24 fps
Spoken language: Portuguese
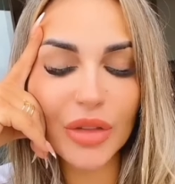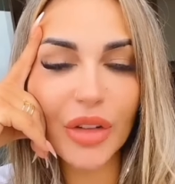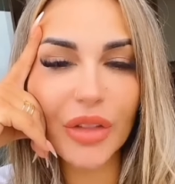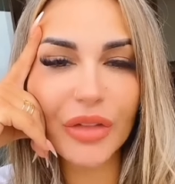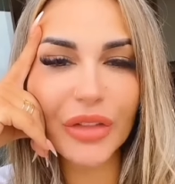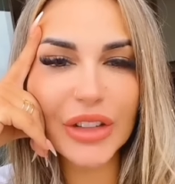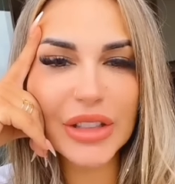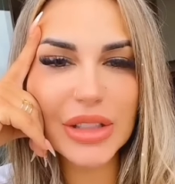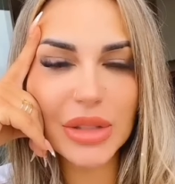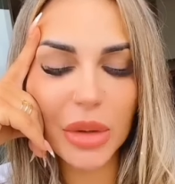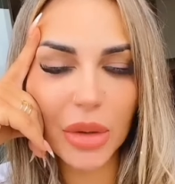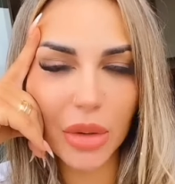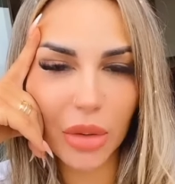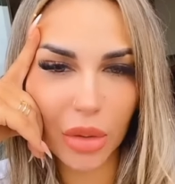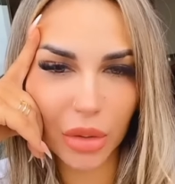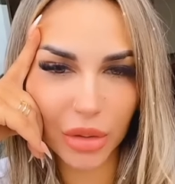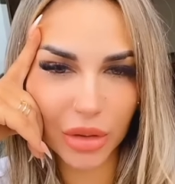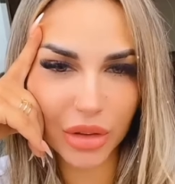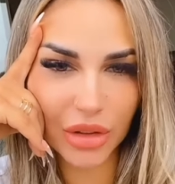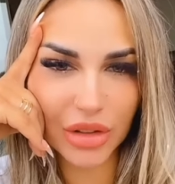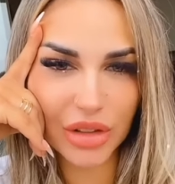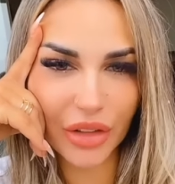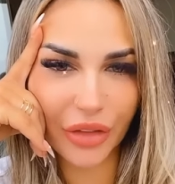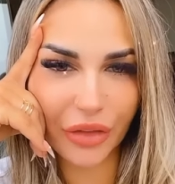Eu vou fazer um
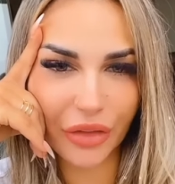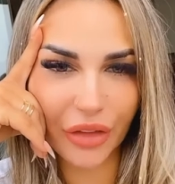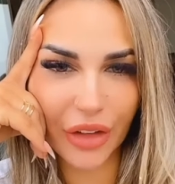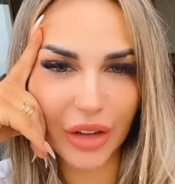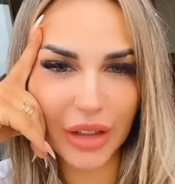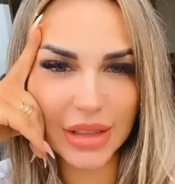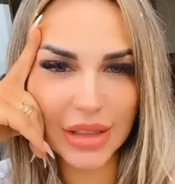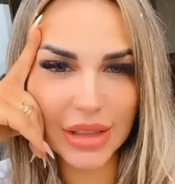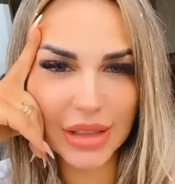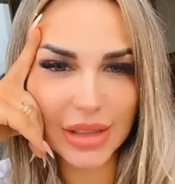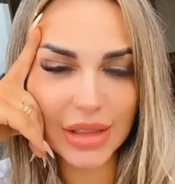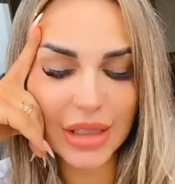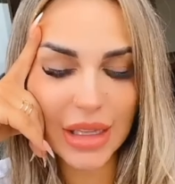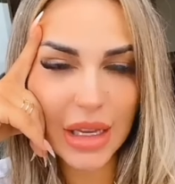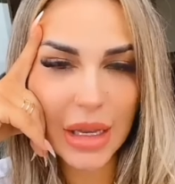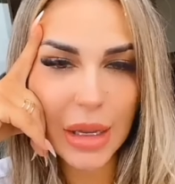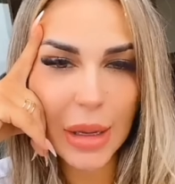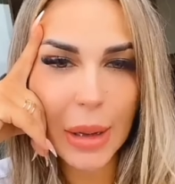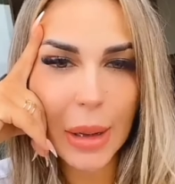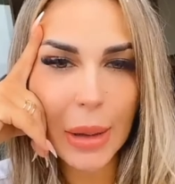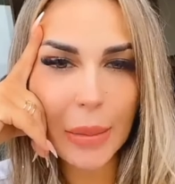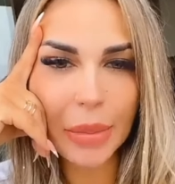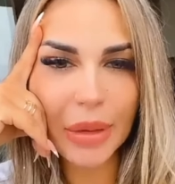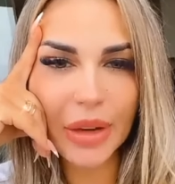encontro de fãs
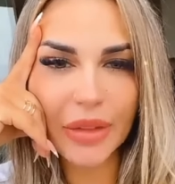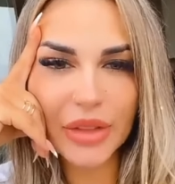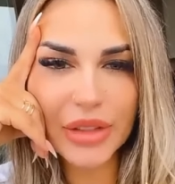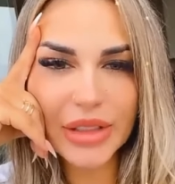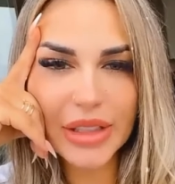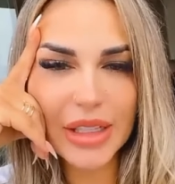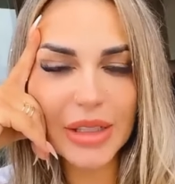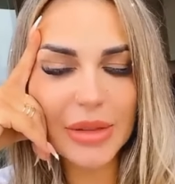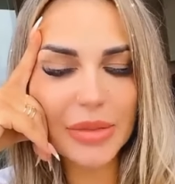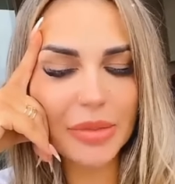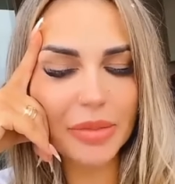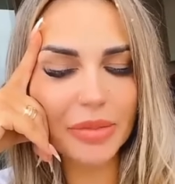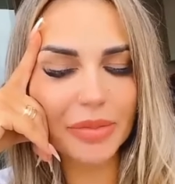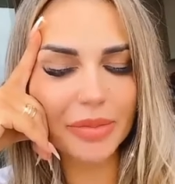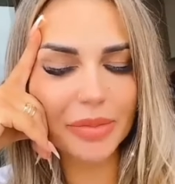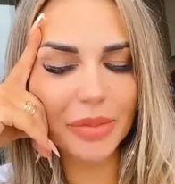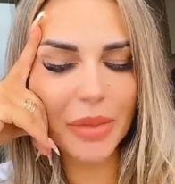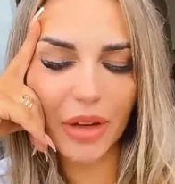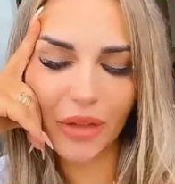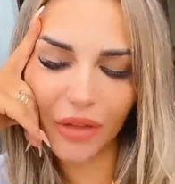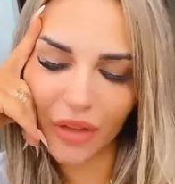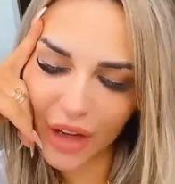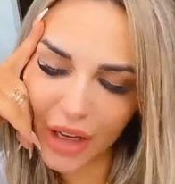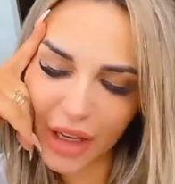para vocês
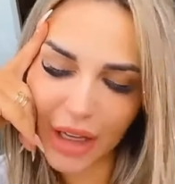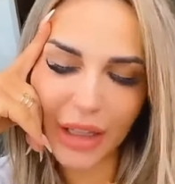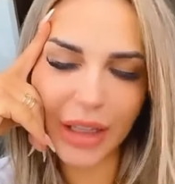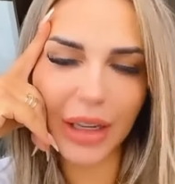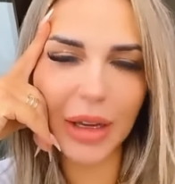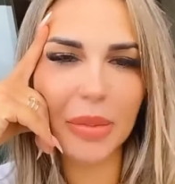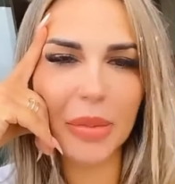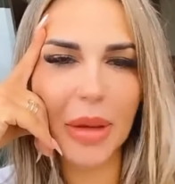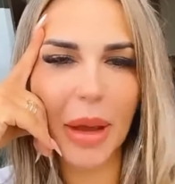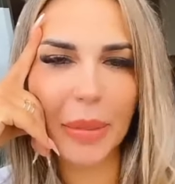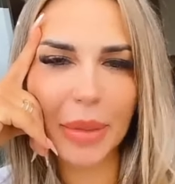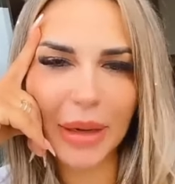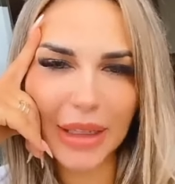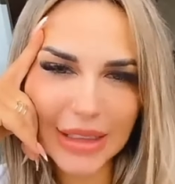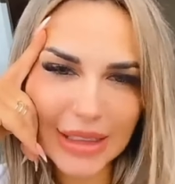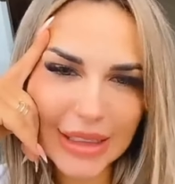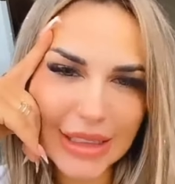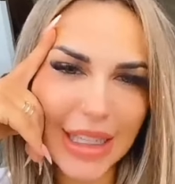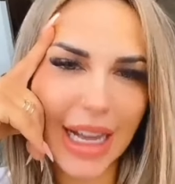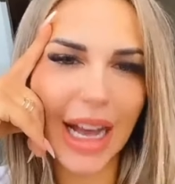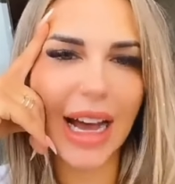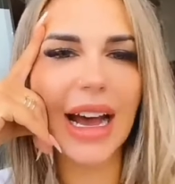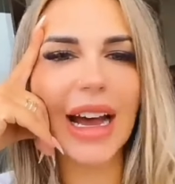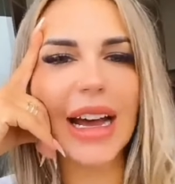me verem, me
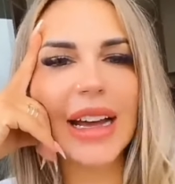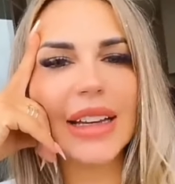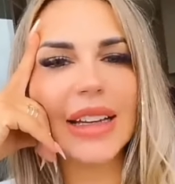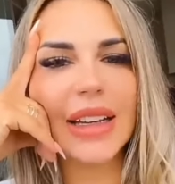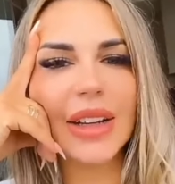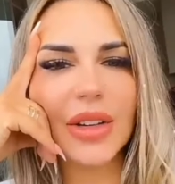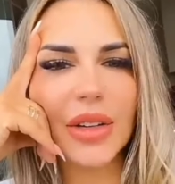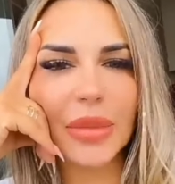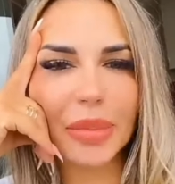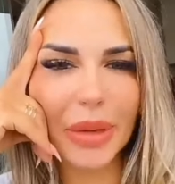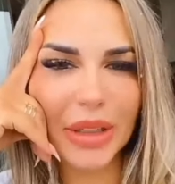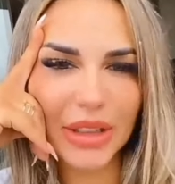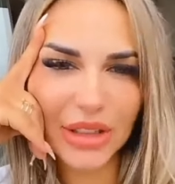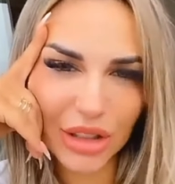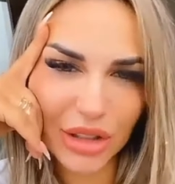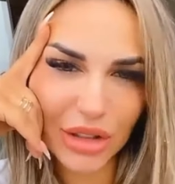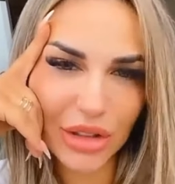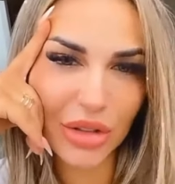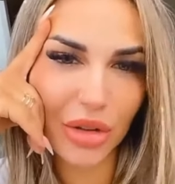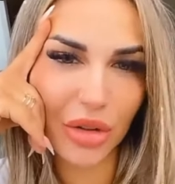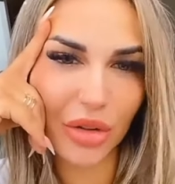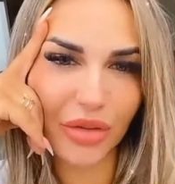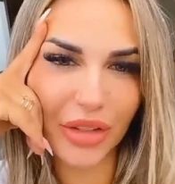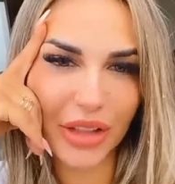abraçarem, pra
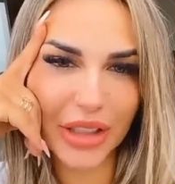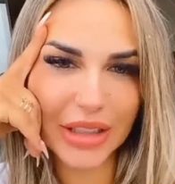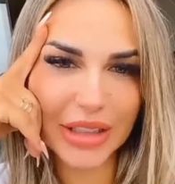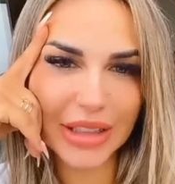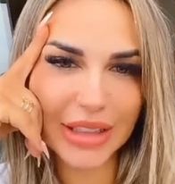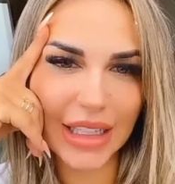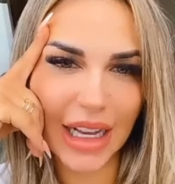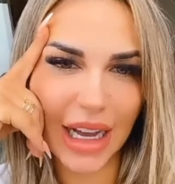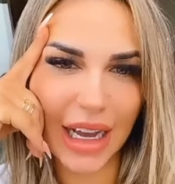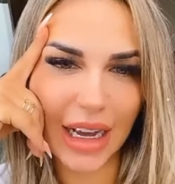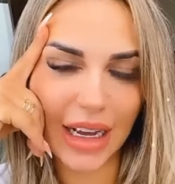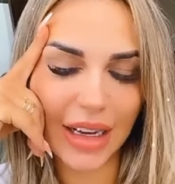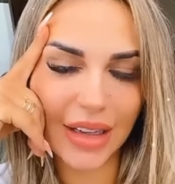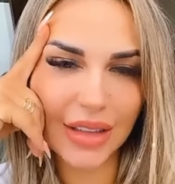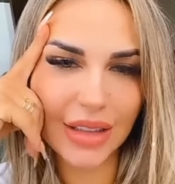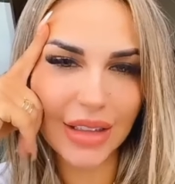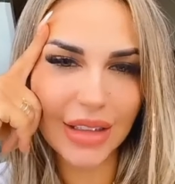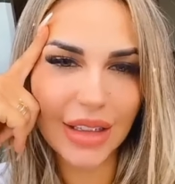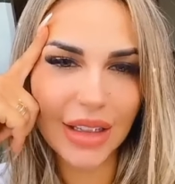gente conversar.